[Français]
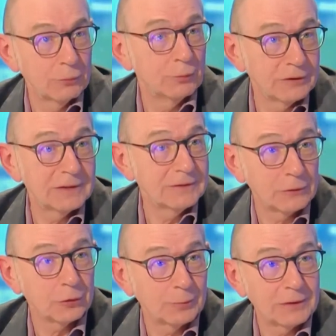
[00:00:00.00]
aux, petites
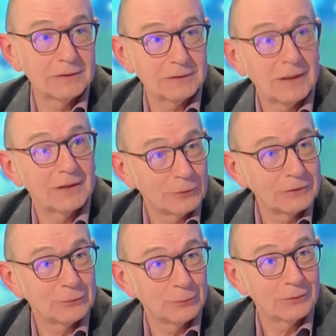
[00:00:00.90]
entreprises à la
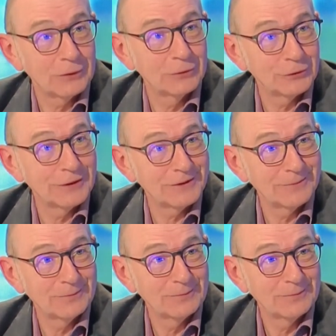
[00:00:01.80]
transition écologique.